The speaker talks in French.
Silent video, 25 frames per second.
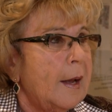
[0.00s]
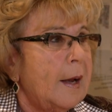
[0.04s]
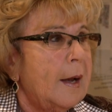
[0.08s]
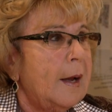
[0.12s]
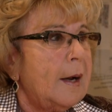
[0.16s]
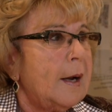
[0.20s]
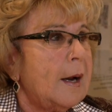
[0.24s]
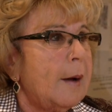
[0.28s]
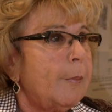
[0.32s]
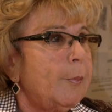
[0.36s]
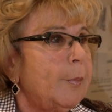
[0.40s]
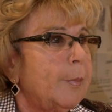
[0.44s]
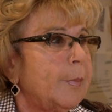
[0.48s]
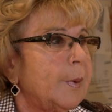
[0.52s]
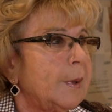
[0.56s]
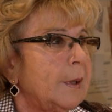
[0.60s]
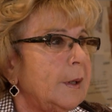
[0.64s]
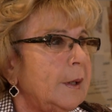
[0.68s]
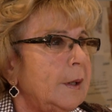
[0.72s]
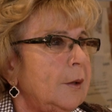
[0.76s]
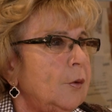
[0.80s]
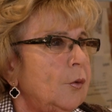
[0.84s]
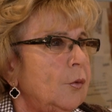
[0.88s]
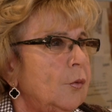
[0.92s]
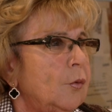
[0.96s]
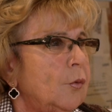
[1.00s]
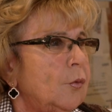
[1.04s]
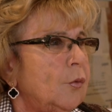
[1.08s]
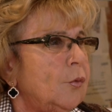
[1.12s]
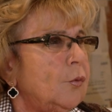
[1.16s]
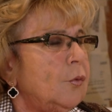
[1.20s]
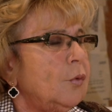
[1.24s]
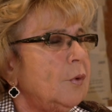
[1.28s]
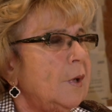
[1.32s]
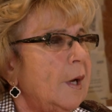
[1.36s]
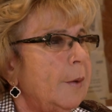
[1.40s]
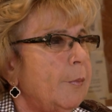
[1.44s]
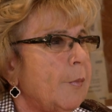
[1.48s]
Elle a pris
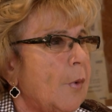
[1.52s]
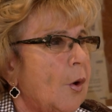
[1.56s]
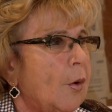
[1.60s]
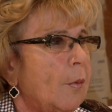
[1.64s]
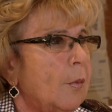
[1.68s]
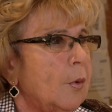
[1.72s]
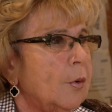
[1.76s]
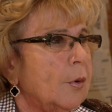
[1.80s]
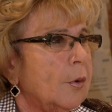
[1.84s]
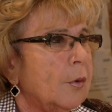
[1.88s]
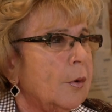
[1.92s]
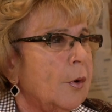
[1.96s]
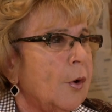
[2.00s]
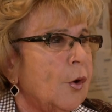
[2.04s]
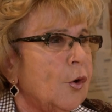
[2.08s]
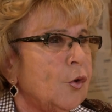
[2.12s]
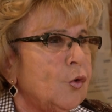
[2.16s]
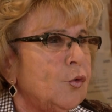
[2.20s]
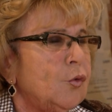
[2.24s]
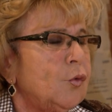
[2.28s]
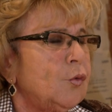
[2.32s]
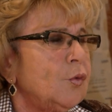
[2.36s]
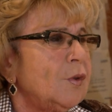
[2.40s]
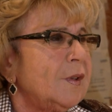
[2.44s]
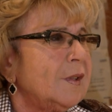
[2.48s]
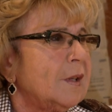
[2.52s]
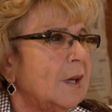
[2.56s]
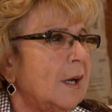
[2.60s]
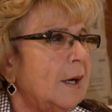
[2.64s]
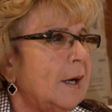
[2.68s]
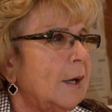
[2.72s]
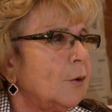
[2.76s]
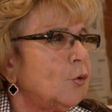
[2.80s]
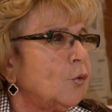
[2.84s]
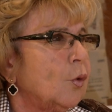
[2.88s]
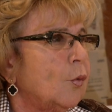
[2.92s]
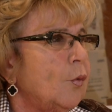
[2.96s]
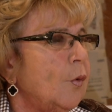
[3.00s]
tous les meubles, tout ce qu'elle
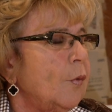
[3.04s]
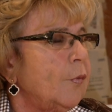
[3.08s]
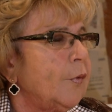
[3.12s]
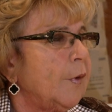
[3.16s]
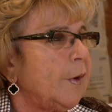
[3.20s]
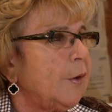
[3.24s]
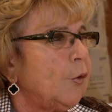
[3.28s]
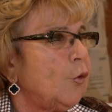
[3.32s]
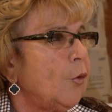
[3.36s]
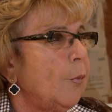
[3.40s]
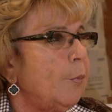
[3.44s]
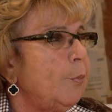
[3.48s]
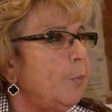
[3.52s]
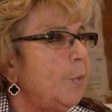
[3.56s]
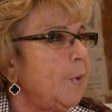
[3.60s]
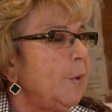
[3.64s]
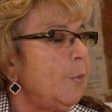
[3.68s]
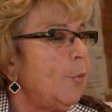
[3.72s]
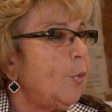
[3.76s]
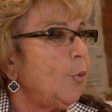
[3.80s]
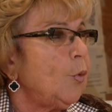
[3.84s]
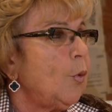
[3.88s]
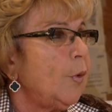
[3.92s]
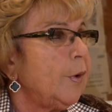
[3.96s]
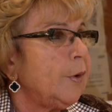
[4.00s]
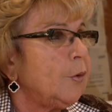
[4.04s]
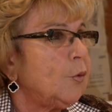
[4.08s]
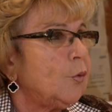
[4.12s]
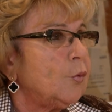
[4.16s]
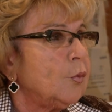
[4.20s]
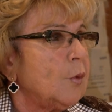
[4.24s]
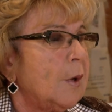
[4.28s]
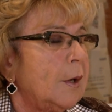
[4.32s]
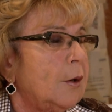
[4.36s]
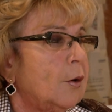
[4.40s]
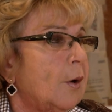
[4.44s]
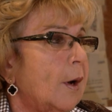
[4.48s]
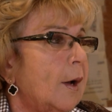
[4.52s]
a trouvé de bibelots et
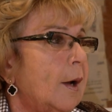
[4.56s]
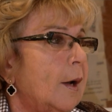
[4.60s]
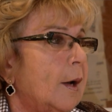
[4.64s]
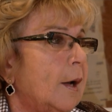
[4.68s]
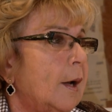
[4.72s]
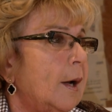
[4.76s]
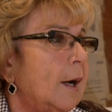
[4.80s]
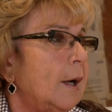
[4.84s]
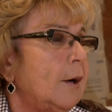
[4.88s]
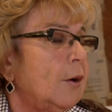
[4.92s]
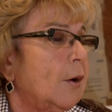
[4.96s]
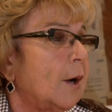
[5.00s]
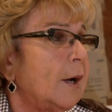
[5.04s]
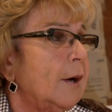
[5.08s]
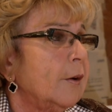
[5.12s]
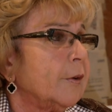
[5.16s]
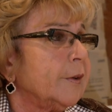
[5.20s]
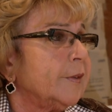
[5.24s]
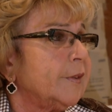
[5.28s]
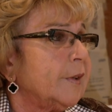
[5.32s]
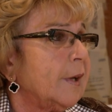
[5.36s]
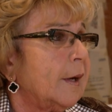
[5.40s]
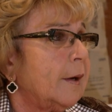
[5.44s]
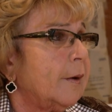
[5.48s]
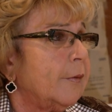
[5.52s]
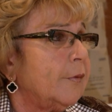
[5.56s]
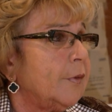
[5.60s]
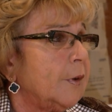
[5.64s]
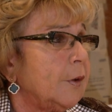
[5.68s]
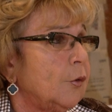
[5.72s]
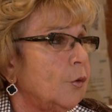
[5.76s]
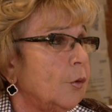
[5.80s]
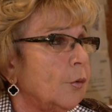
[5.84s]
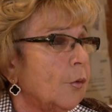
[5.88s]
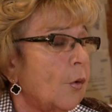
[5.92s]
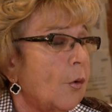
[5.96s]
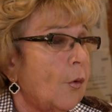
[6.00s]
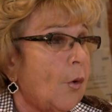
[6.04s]
tout, elle leur, elle a lancé à la
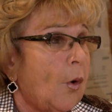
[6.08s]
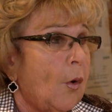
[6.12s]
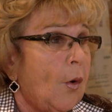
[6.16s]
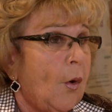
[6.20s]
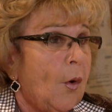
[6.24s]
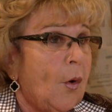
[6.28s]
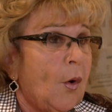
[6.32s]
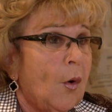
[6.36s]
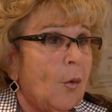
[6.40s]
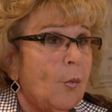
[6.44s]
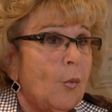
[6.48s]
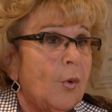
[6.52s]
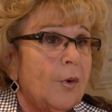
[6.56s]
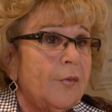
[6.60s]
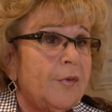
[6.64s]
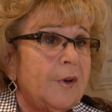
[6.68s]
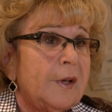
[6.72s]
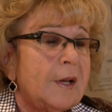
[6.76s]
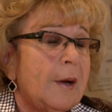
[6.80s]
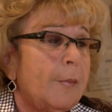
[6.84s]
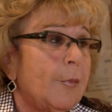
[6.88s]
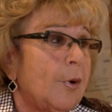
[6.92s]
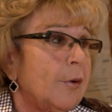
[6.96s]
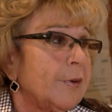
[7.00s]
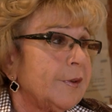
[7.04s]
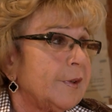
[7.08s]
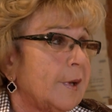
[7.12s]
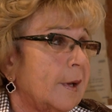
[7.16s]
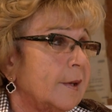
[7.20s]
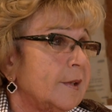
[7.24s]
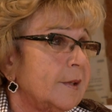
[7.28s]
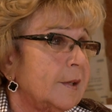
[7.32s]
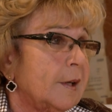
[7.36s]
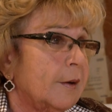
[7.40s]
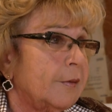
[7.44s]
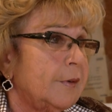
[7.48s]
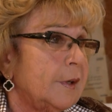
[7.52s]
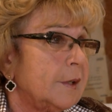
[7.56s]
figure. Bon, évidemment, ça ne
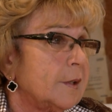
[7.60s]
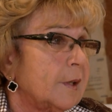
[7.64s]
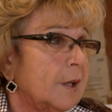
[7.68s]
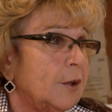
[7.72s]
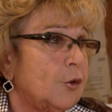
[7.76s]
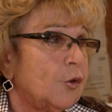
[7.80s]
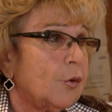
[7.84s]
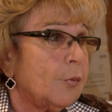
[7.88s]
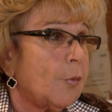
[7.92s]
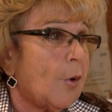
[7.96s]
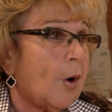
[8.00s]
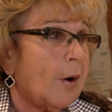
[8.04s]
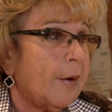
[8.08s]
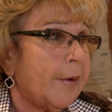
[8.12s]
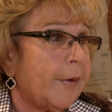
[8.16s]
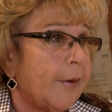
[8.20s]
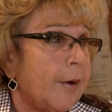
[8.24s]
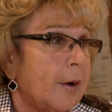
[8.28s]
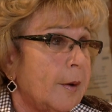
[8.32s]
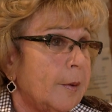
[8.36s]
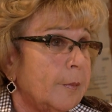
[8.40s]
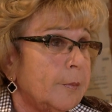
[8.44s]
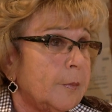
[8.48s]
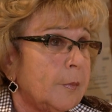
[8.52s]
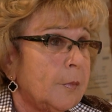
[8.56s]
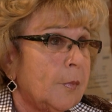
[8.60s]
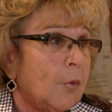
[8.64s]
sert strictement à rien.